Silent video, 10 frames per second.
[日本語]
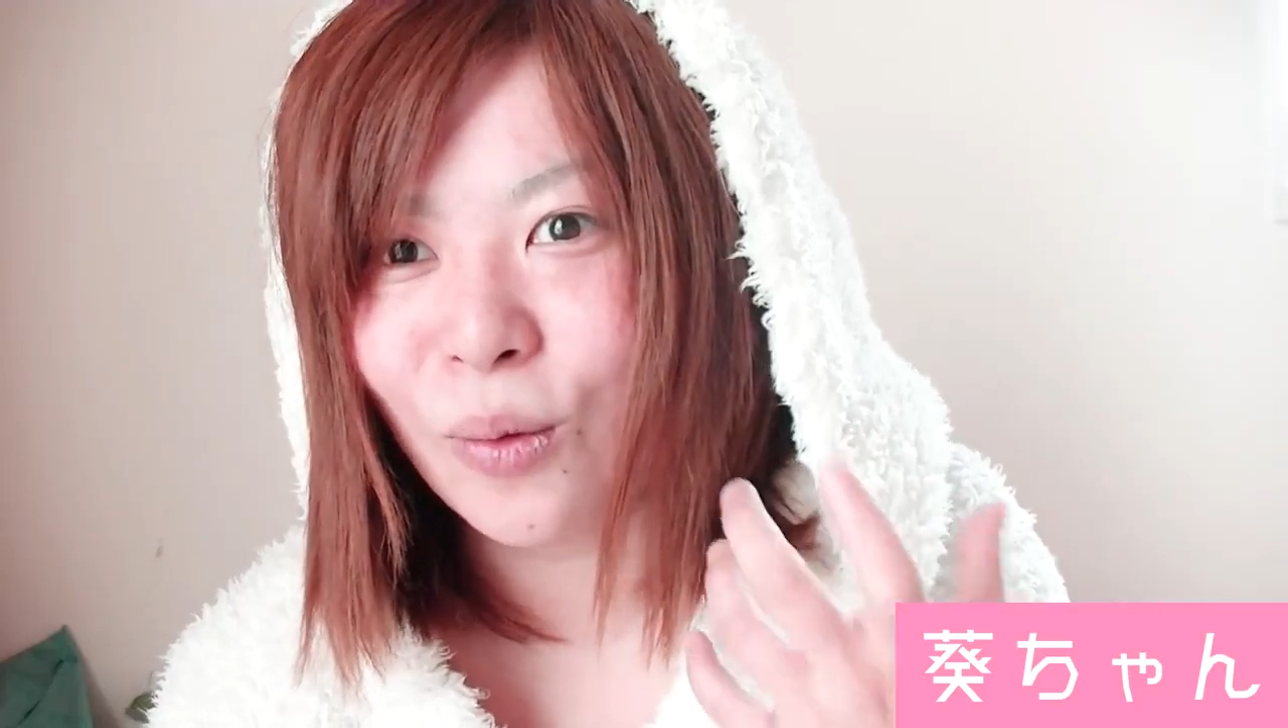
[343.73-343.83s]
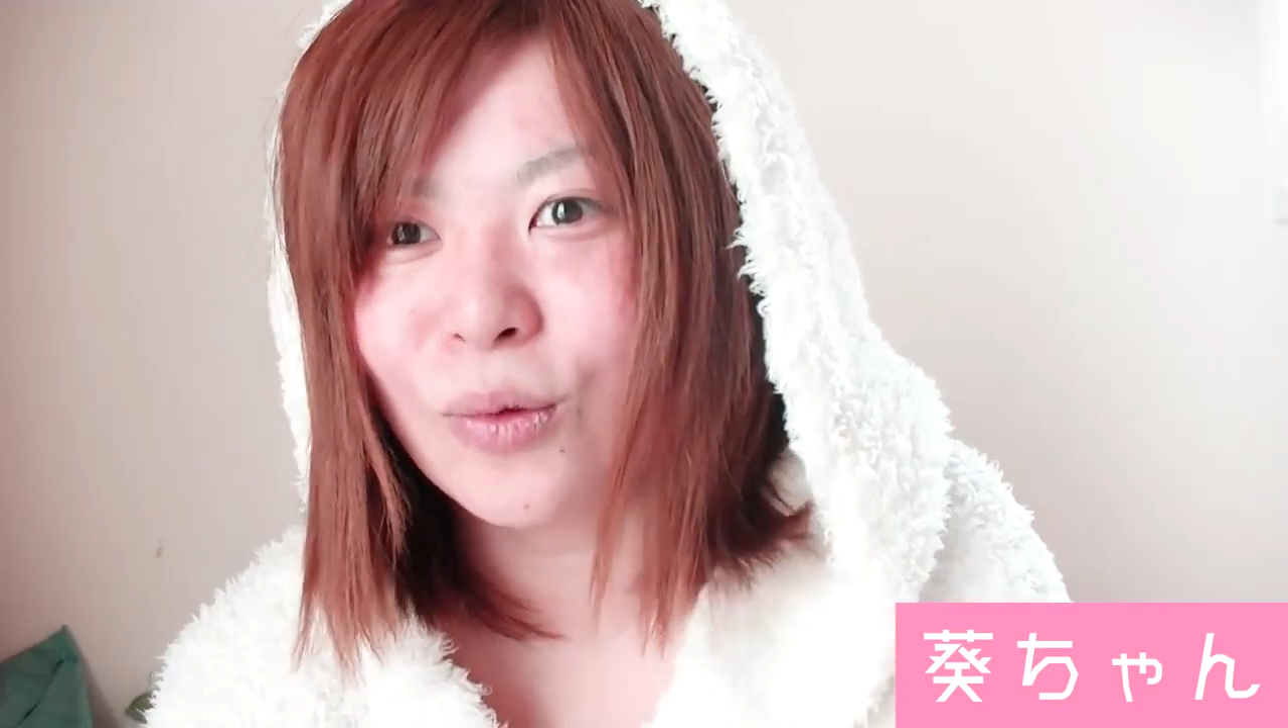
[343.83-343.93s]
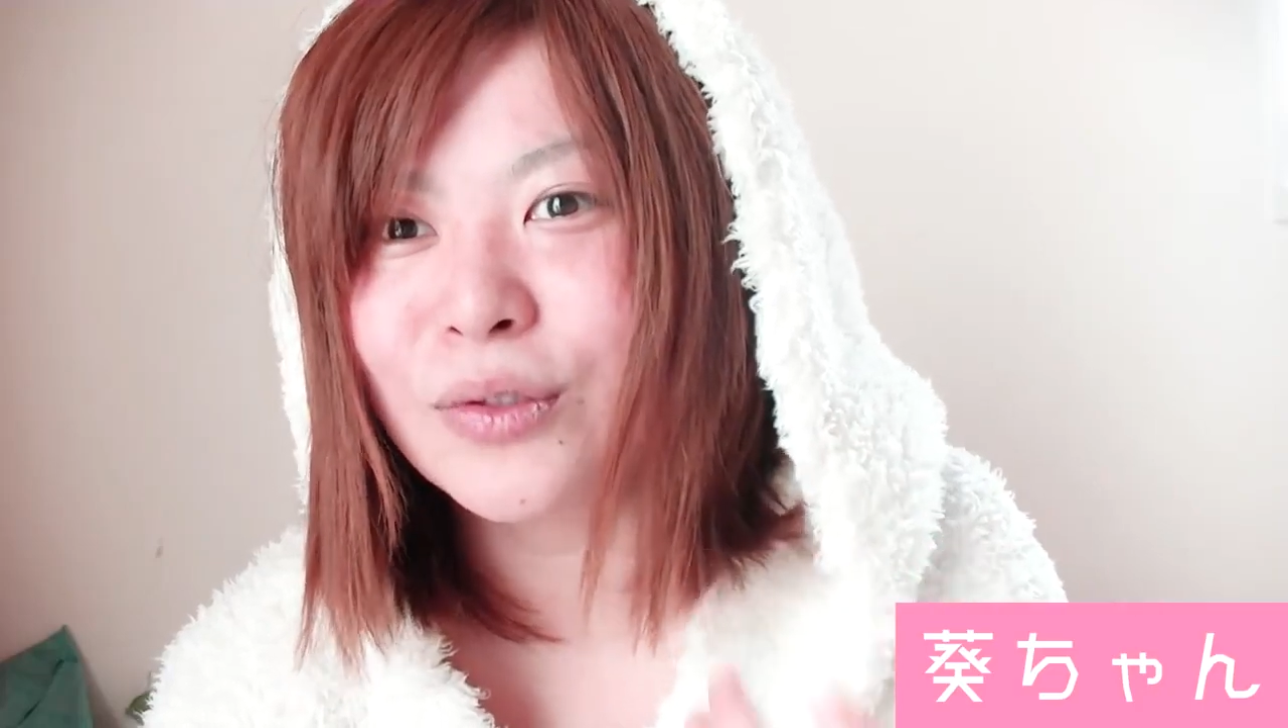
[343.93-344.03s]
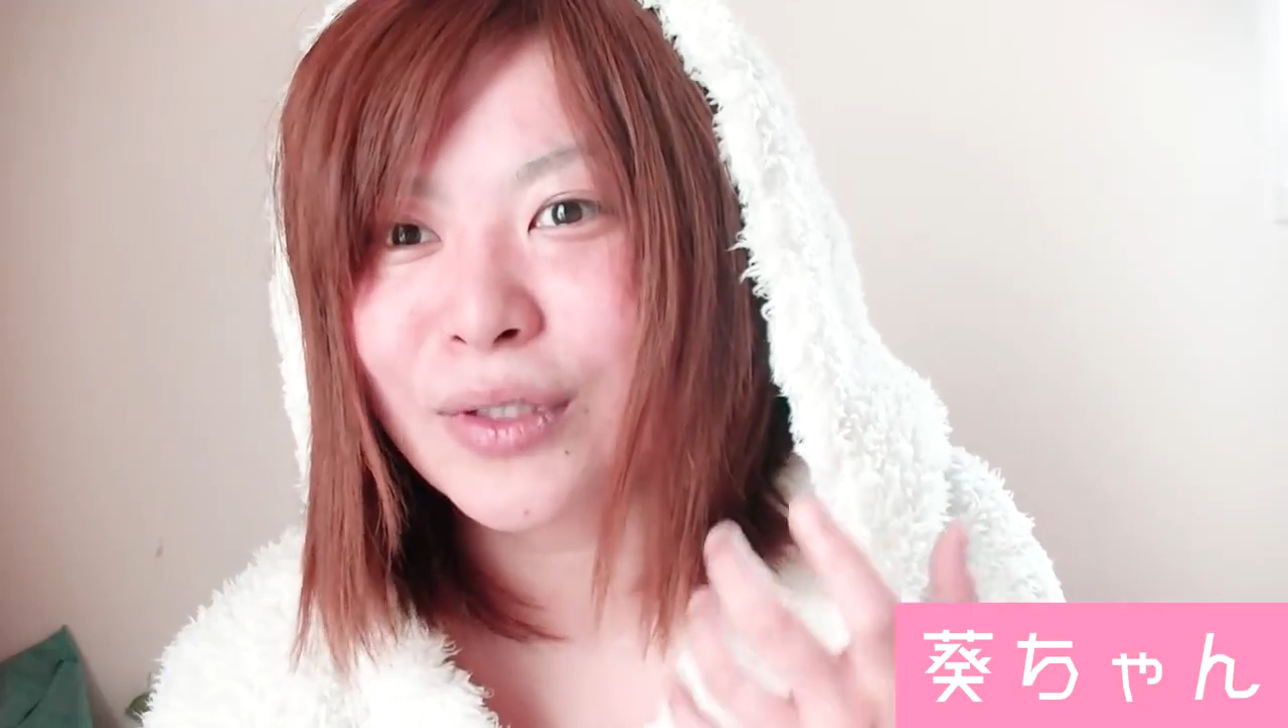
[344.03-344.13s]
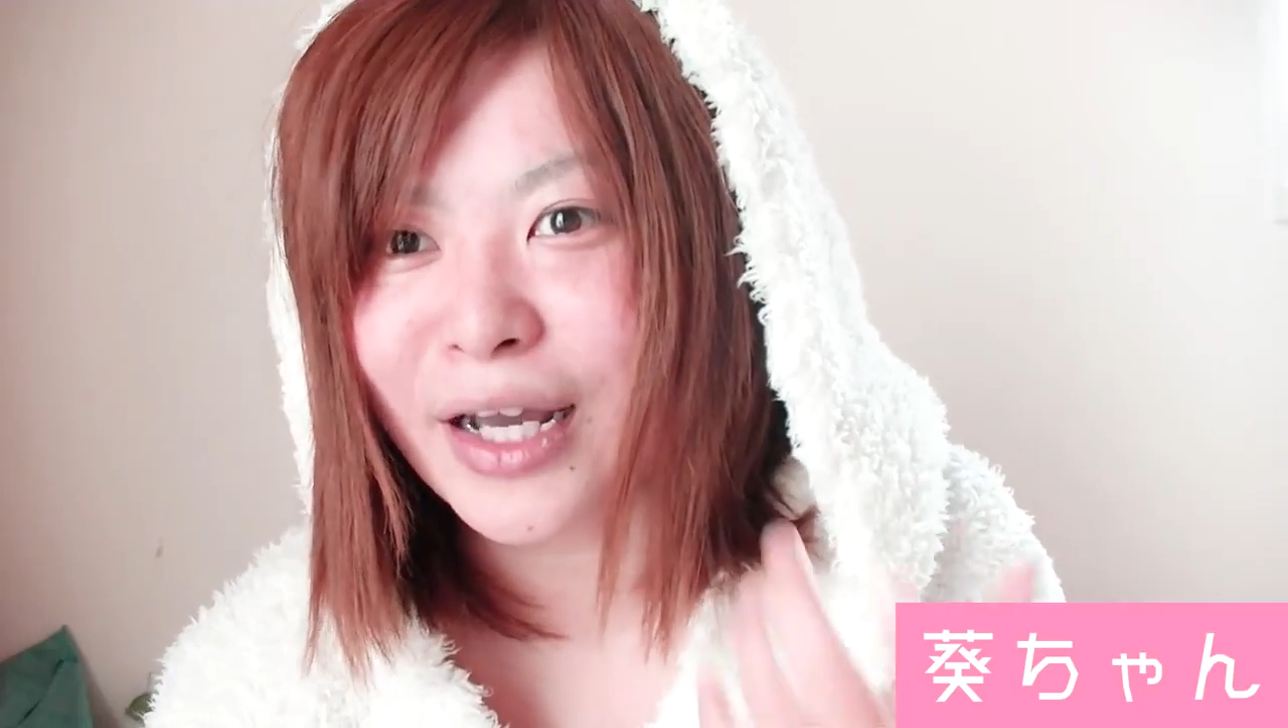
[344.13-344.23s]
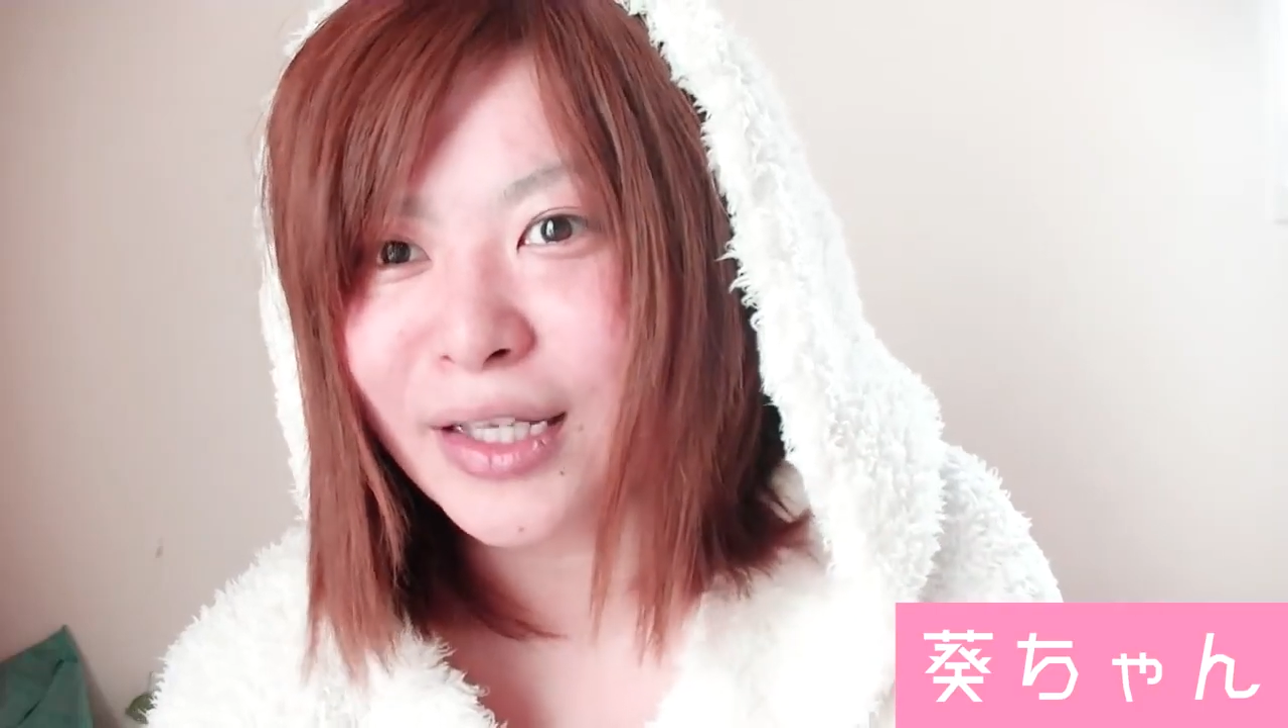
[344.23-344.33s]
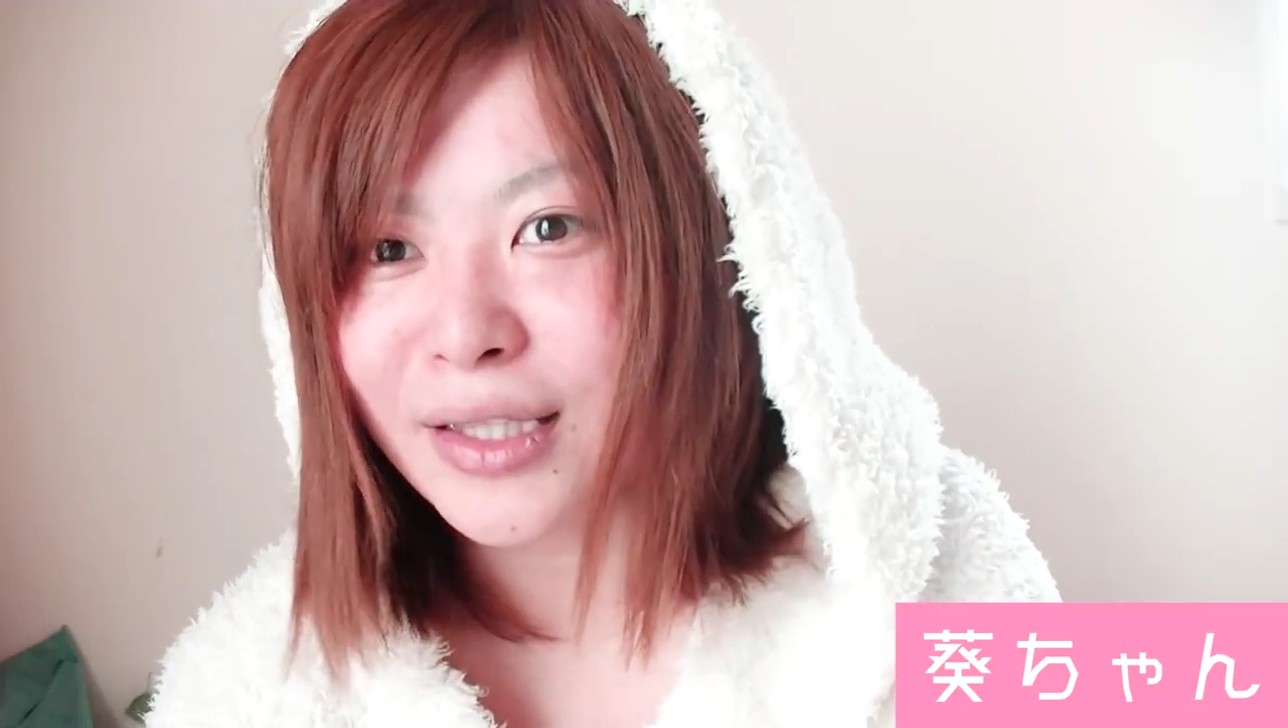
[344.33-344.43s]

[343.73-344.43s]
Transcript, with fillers: うお小遣いっ